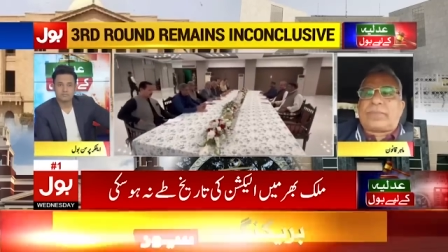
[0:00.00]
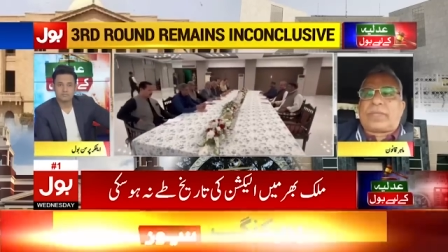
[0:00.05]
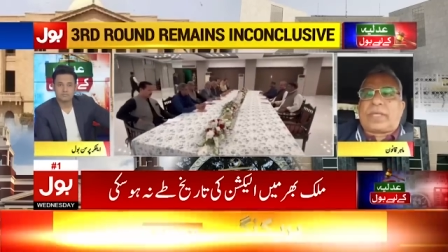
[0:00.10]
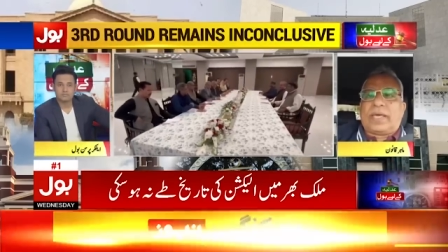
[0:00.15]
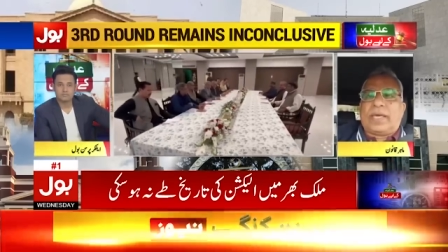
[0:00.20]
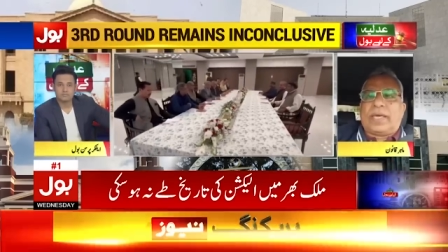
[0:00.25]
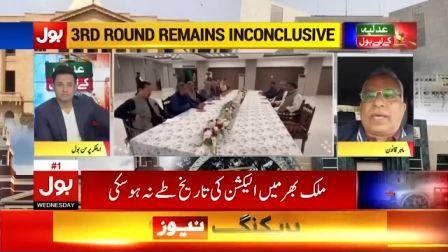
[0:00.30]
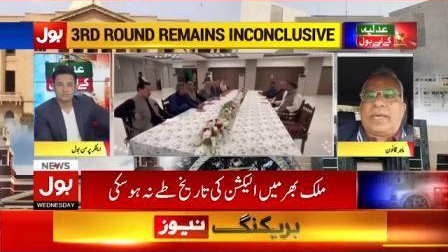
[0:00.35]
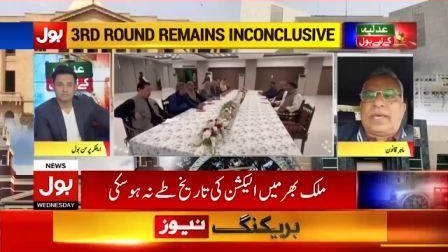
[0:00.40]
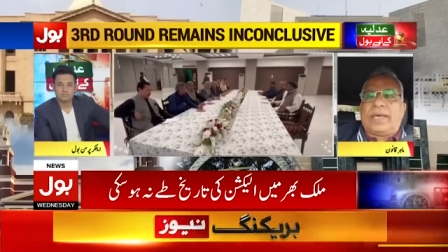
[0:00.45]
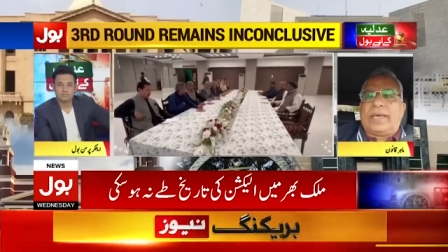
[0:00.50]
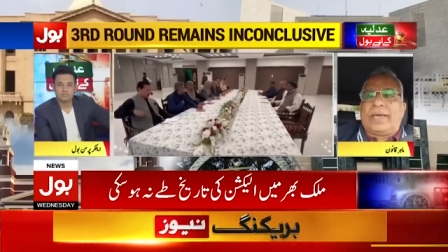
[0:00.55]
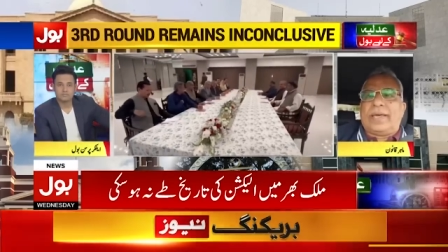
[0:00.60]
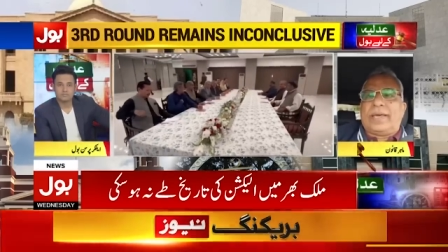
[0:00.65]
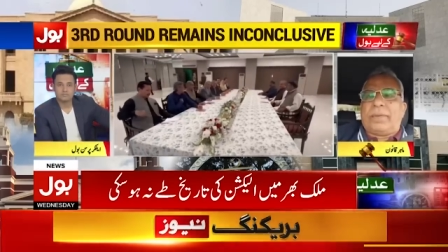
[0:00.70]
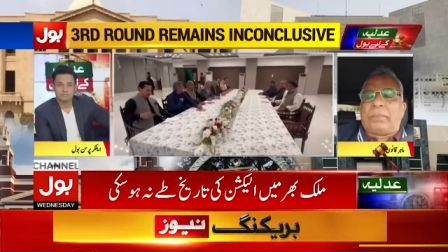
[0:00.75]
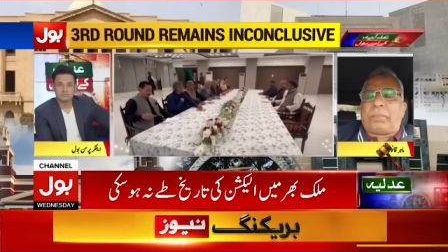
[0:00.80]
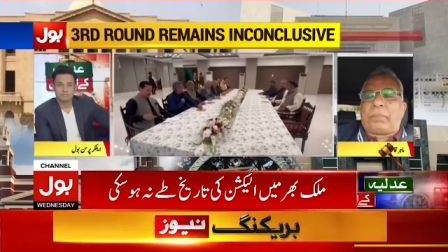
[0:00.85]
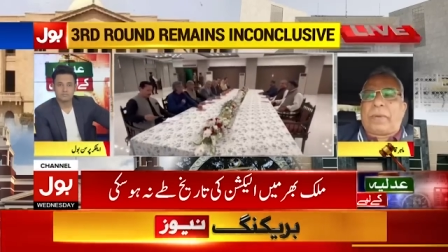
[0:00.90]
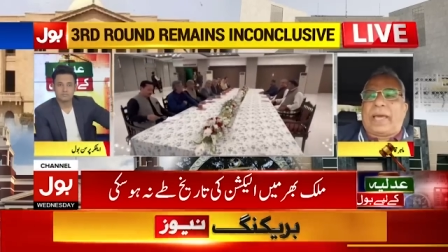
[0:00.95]
कि
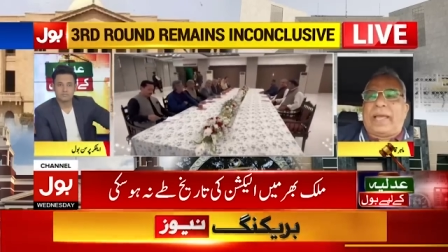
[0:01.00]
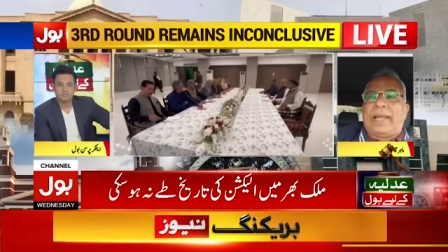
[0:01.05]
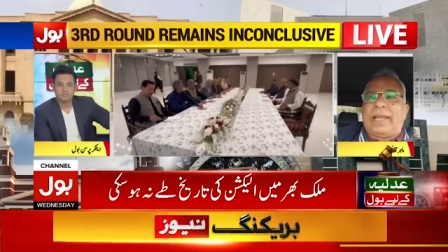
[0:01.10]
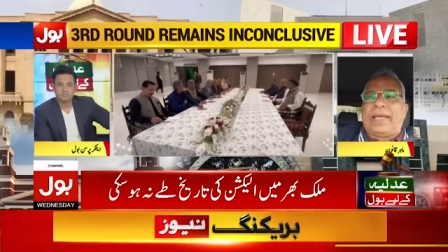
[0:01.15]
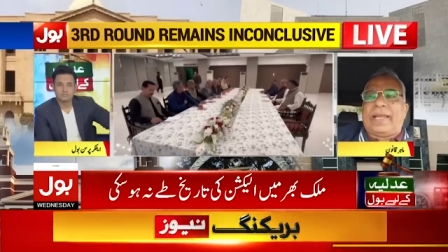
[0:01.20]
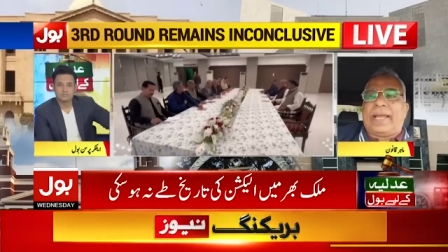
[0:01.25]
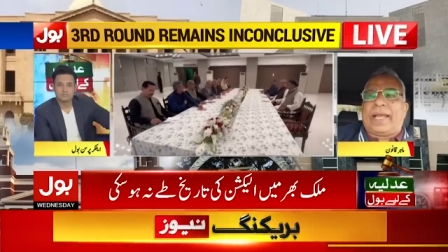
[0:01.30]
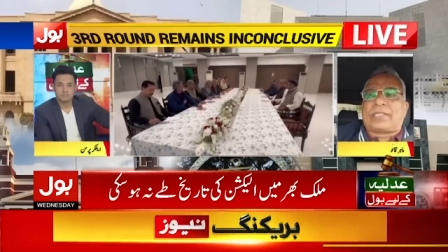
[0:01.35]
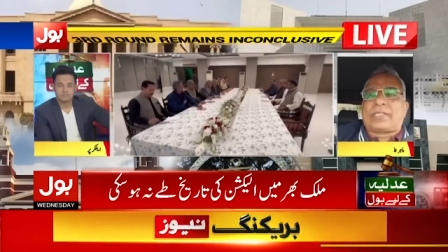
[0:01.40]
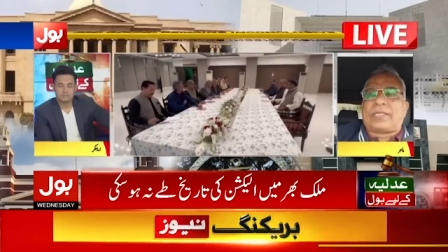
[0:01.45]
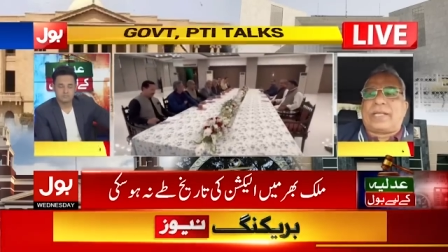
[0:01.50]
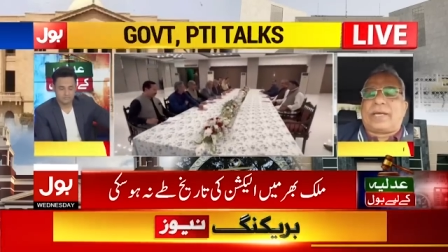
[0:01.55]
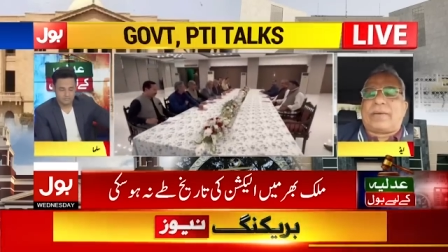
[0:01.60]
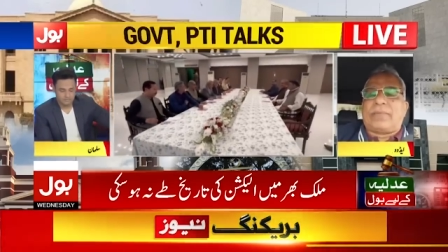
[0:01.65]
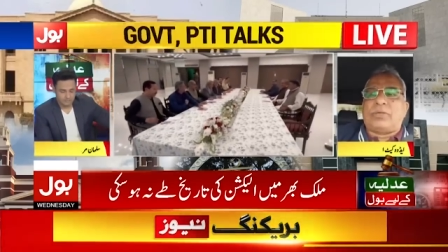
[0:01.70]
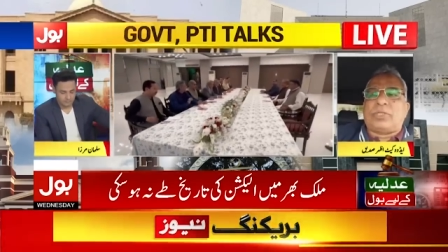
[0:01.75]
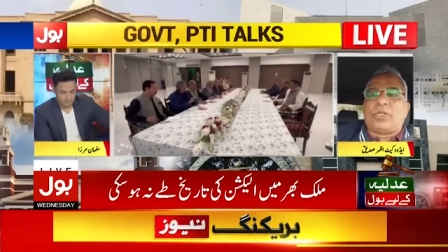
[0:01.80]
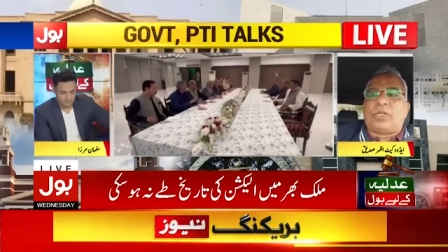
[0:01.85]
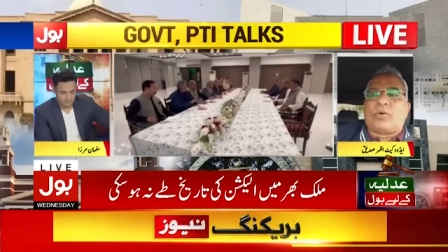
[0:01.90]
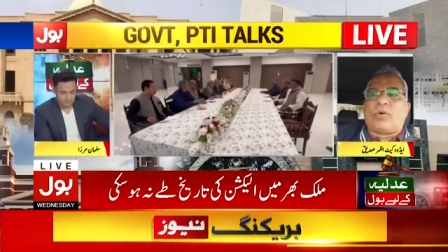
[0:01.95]
पहले इलेक्शन
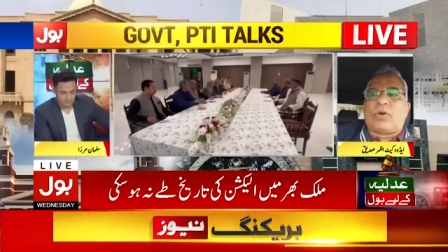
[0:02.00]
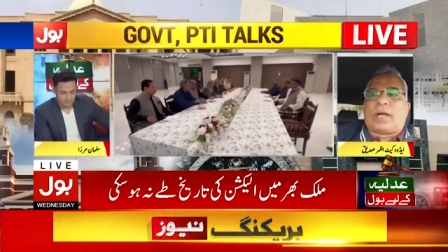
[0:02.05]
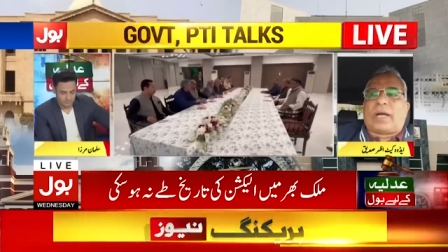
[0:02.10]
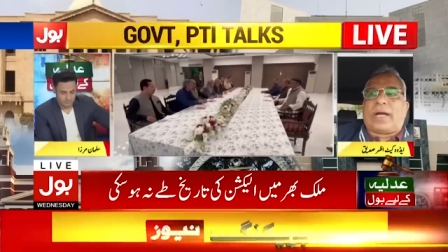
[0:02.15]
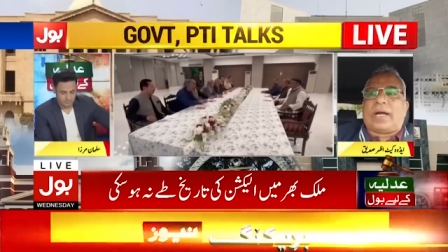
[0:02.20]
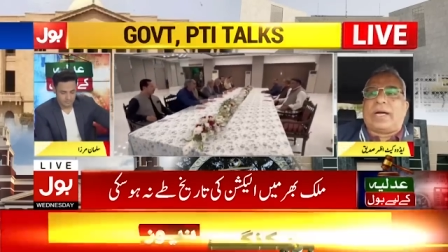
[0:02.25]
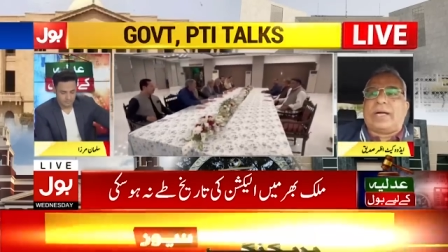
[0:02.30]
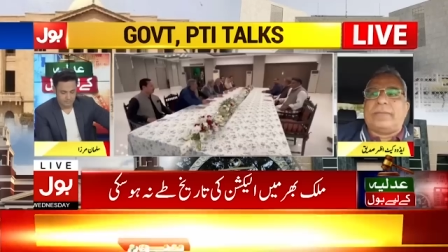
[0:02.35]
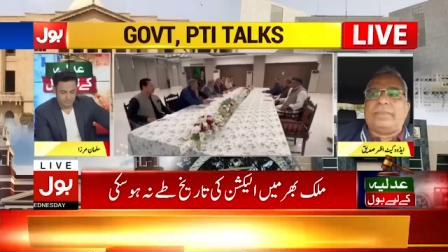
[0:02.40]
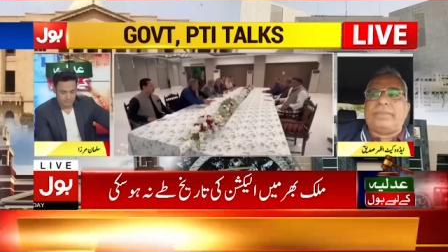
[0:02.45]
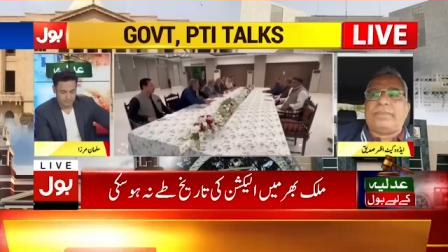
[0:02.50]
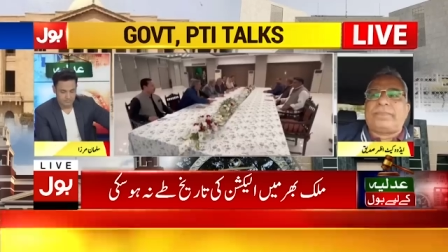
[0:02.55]
कमीशन को कहा